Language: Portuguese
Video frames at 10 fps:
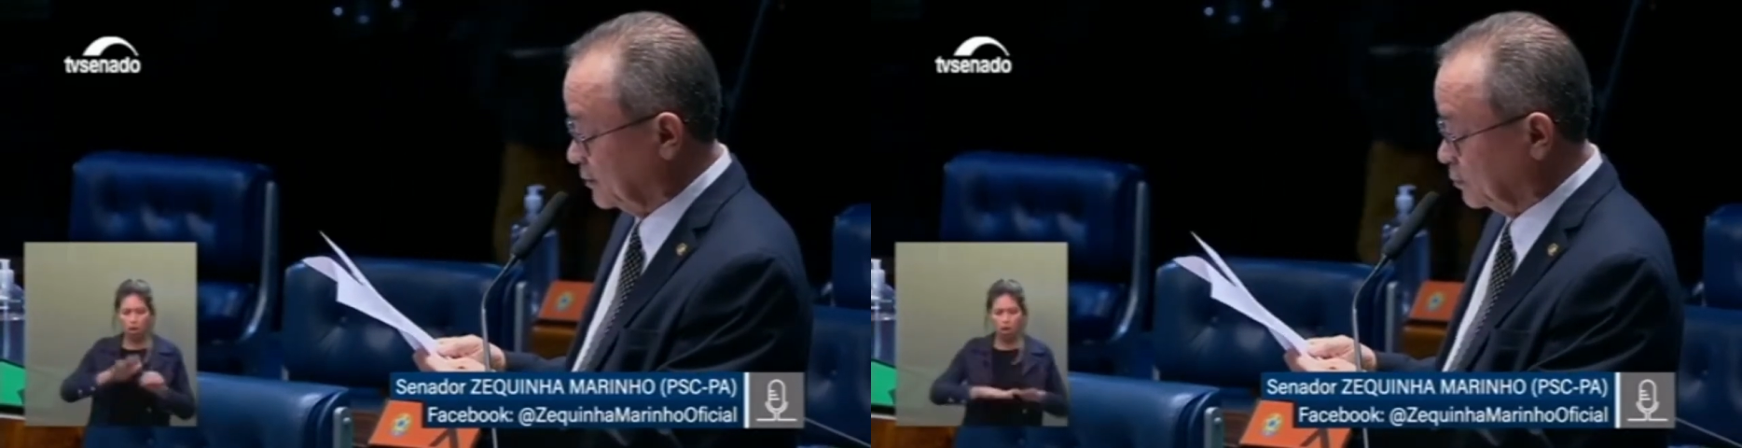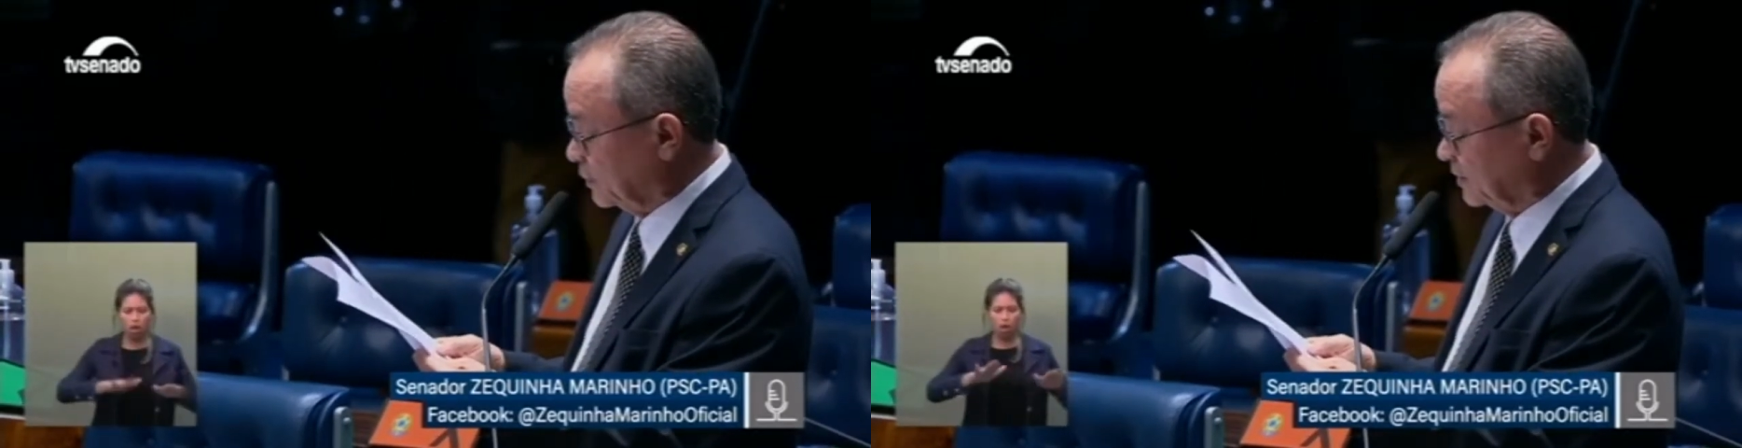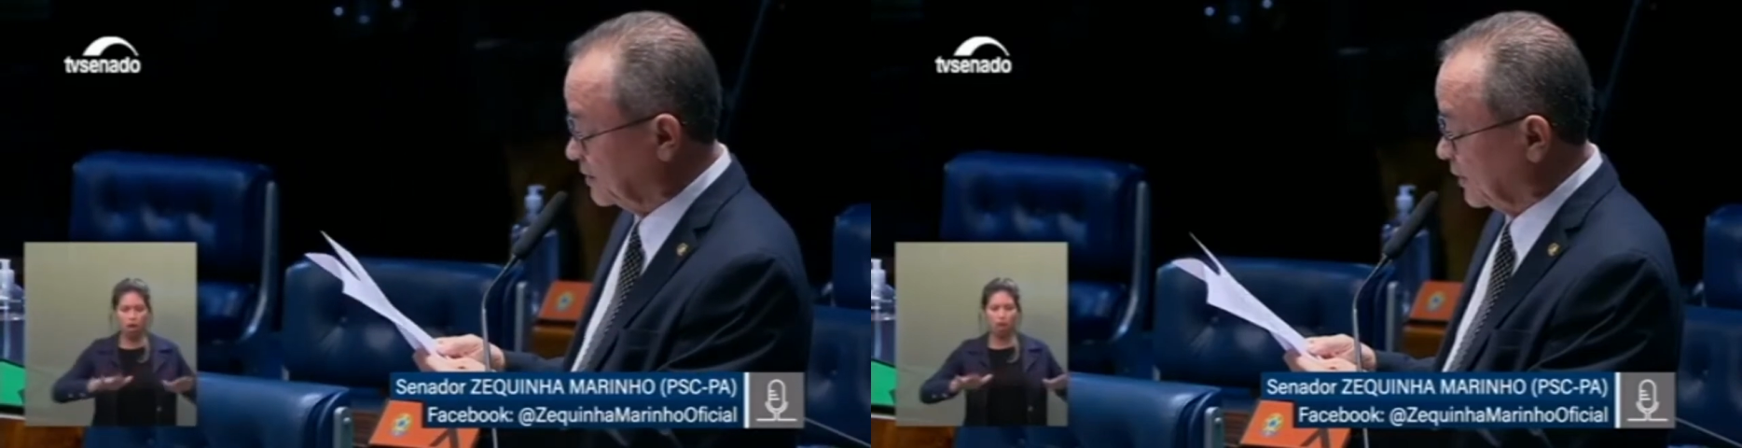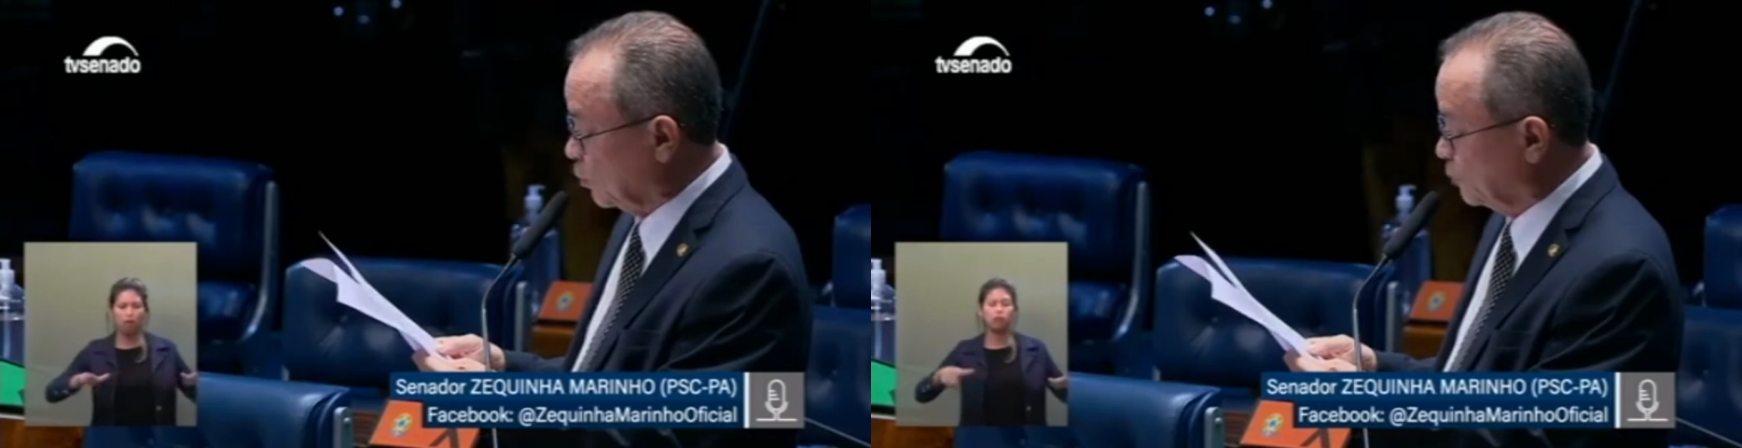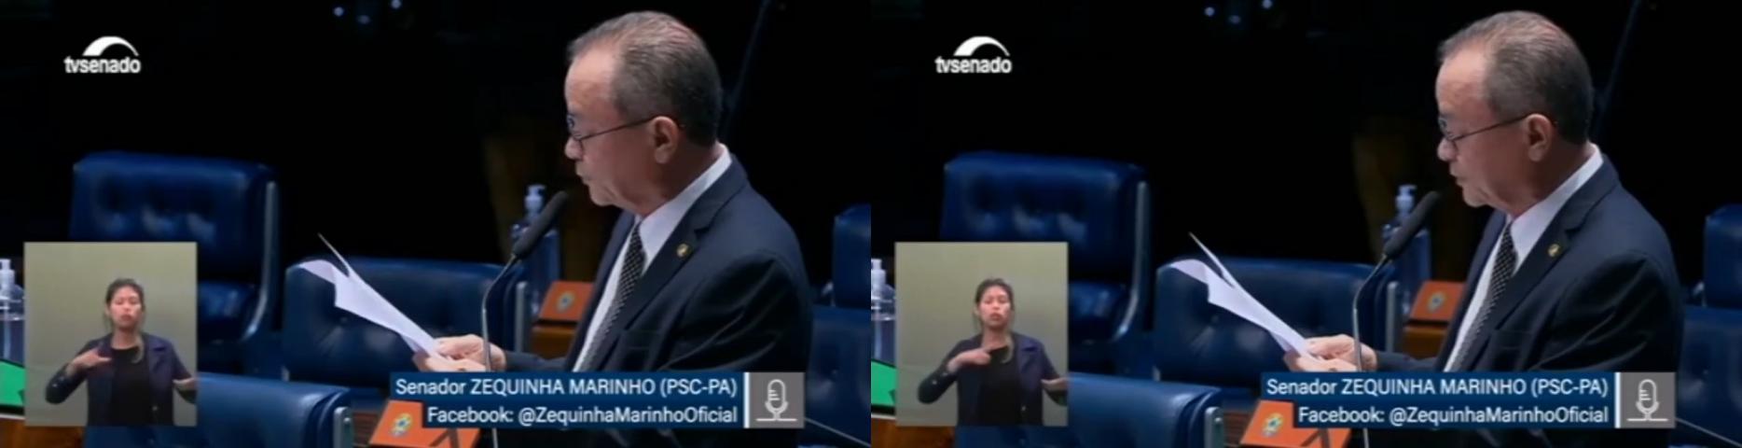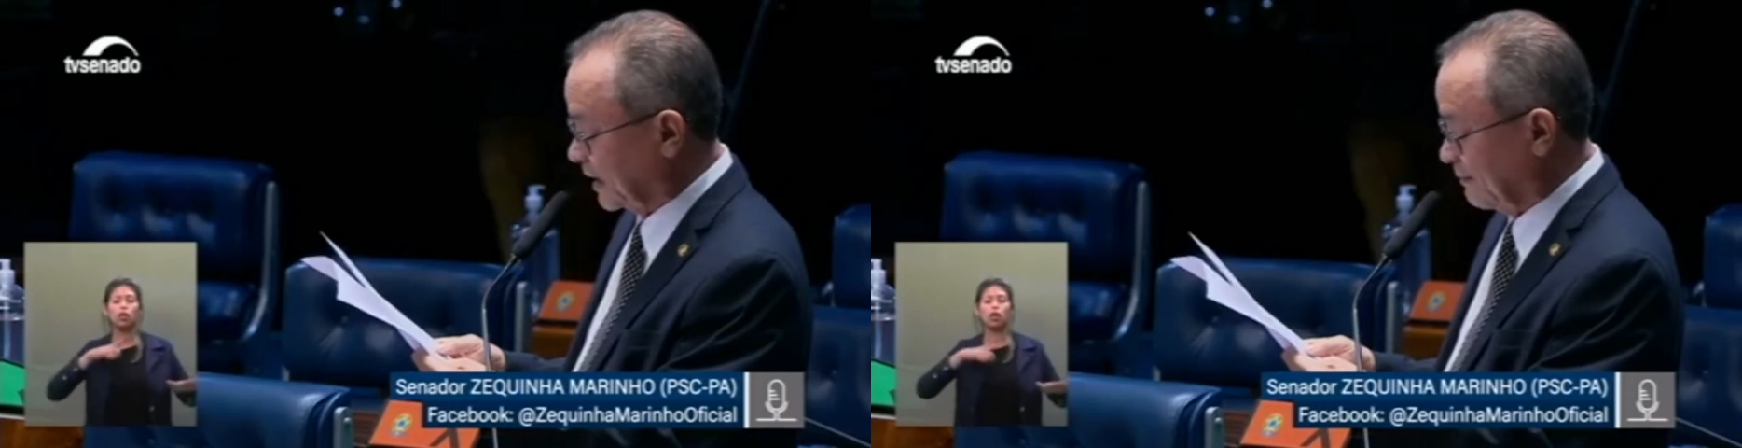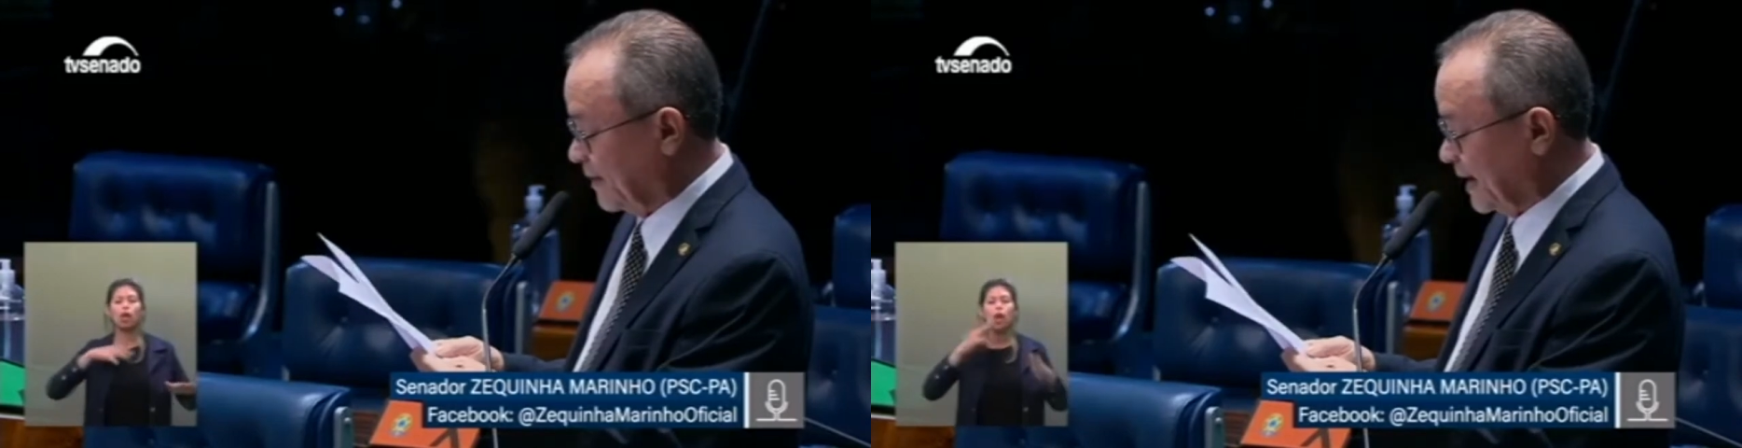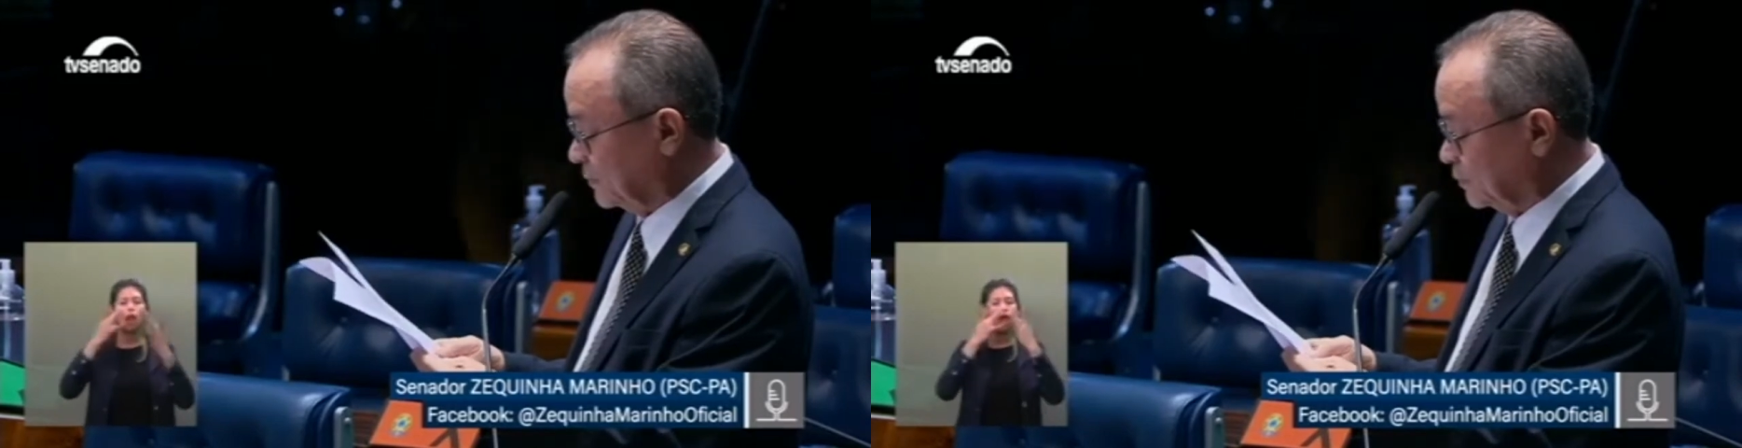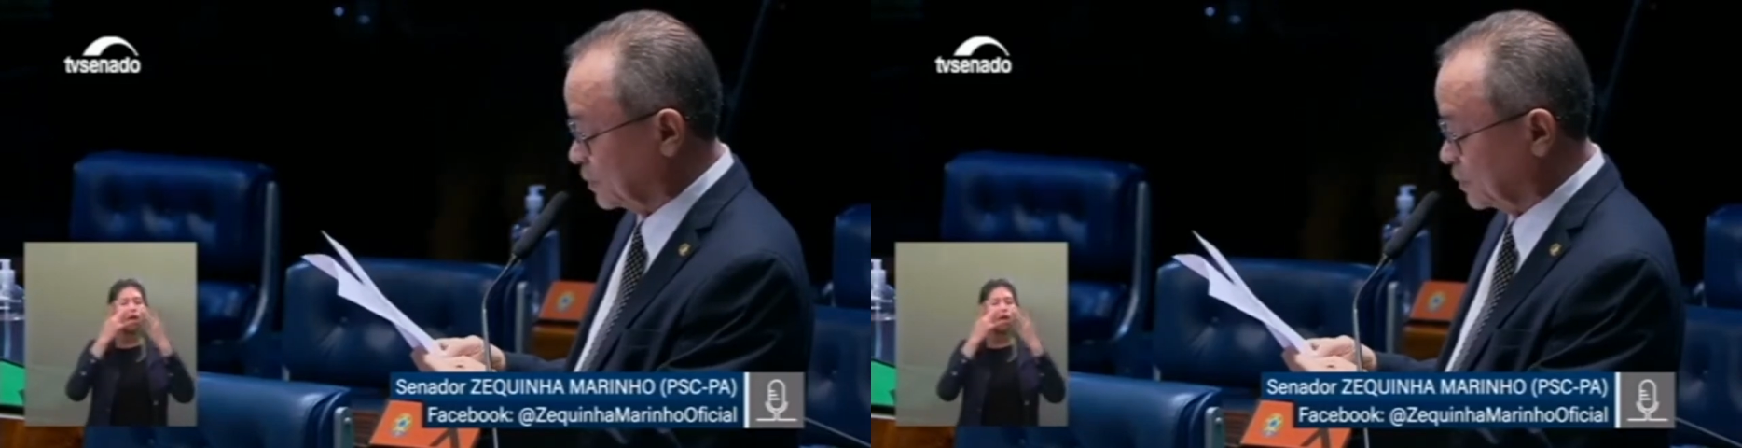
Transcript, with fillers: no ininterrupto trabalho